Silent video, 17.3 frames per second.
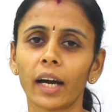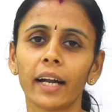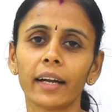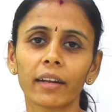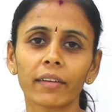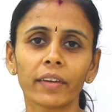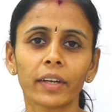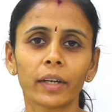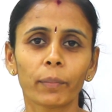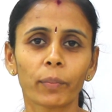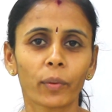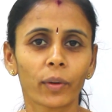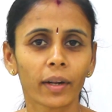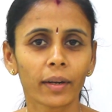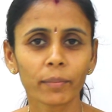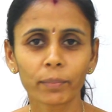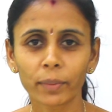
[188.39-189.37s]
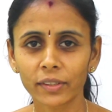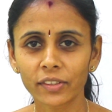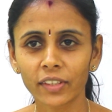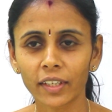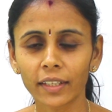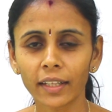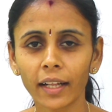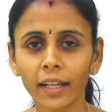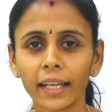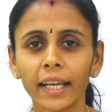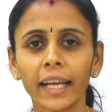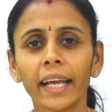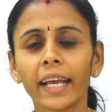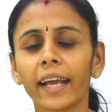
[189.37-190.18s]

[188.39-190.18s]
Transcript: அண்டர் வெயிட் போனாலும் பிரச்சனை தான்